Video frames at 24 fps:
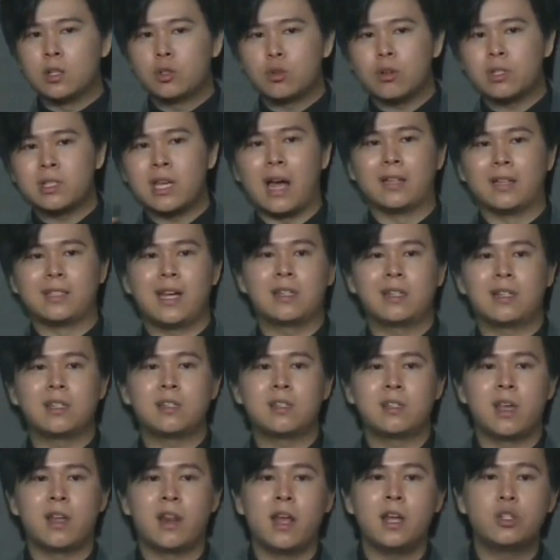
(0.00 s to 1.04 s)
作厂家是
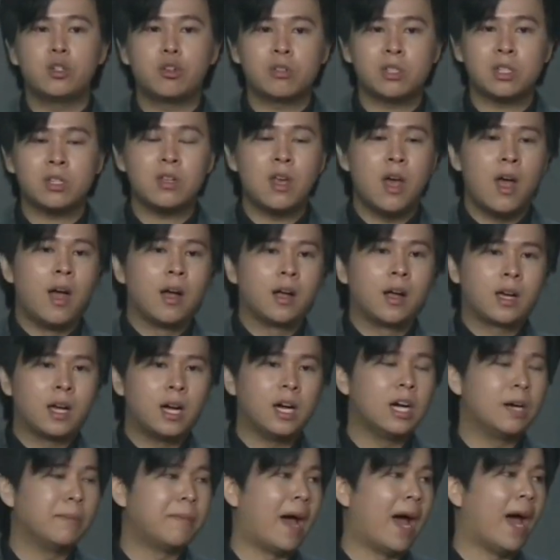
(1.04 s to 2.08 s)
谁呢？就是
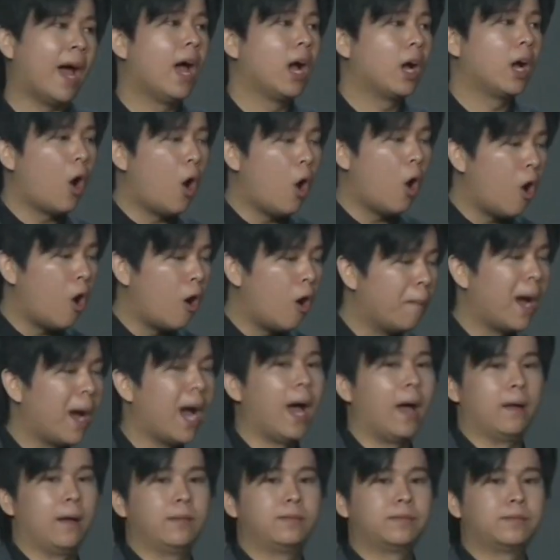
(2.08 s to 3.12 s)
科马，科马，
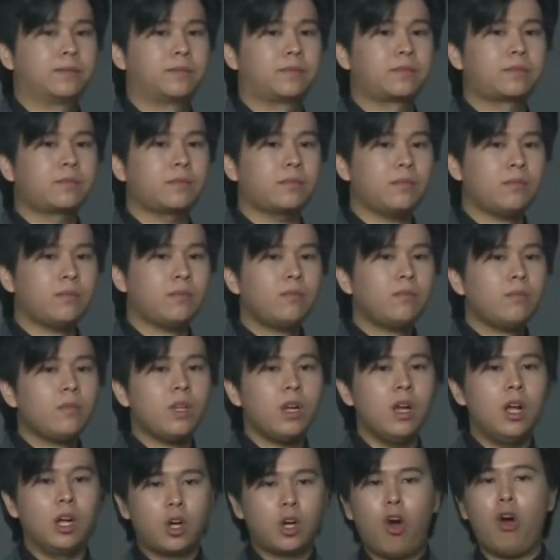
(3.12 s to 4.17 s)

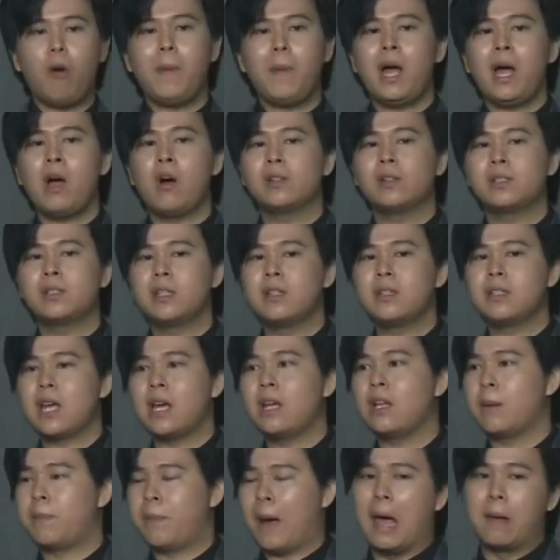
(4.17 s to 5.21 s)
科马哦。现在
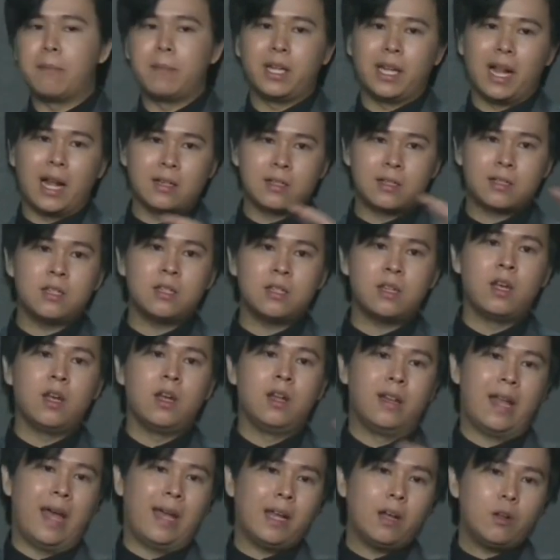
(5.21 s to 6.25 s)
的排名啊是。
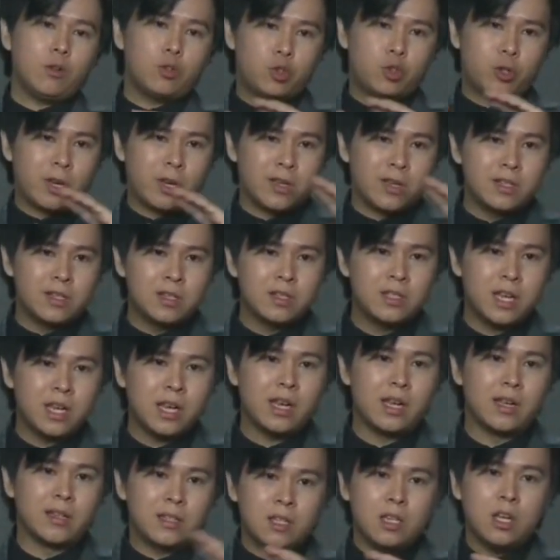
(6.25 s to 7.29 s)
来到全世界
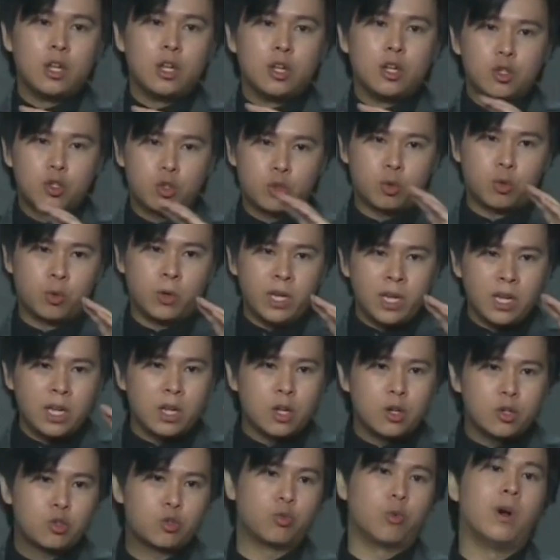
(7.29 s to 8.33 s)
也是数一
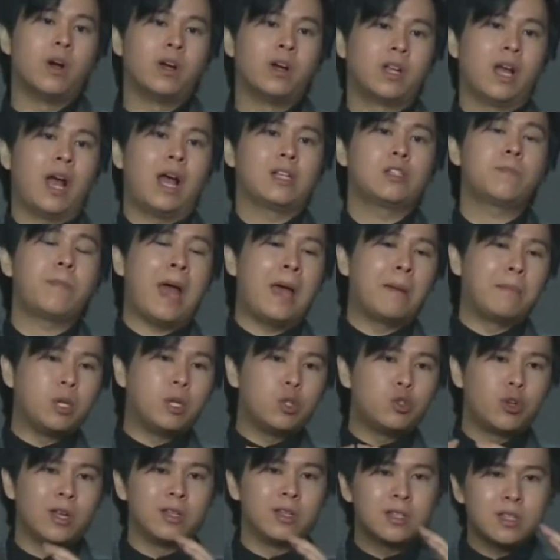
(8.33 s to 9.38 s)
数二的，它是排名
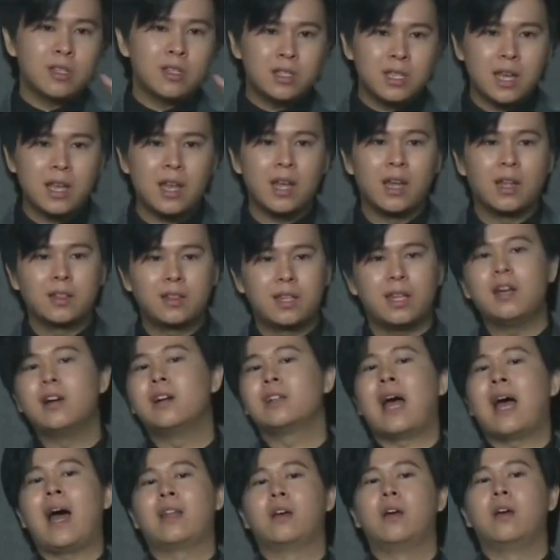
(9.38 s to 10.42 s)
全世界第二
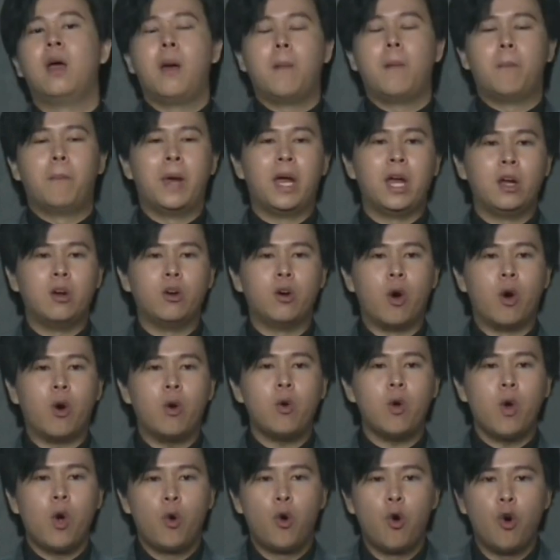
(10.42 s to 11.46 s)
大的美容
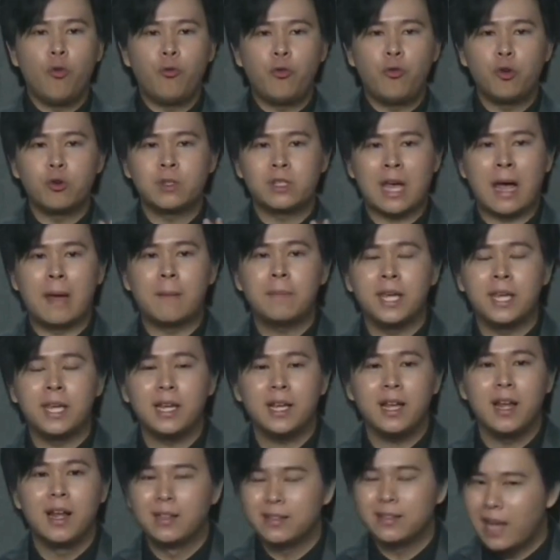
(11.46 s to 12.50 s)
护肤产品
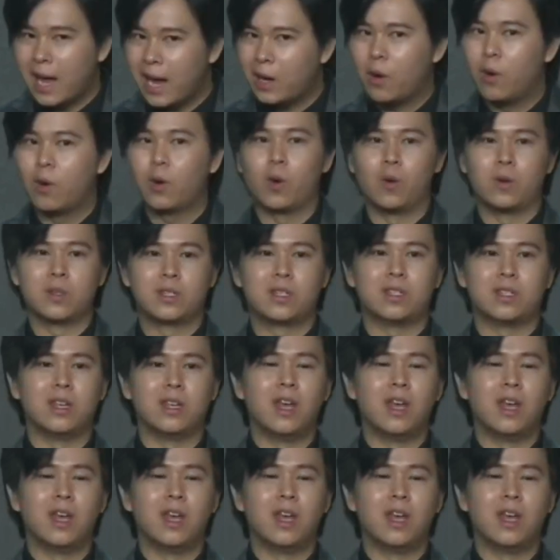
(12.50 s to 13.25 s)
代工公司。